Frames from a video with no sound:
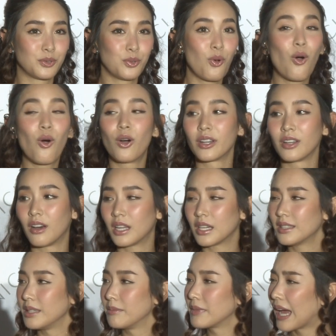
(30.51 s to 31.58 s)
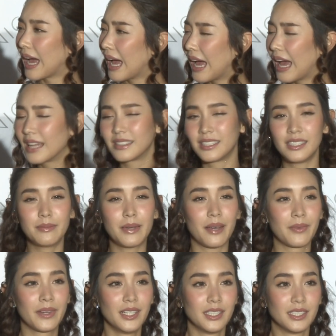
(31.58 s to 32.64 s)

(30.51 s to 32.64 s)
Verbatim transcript: ทุกคนเนาะทั้งทีมงานที่แบบ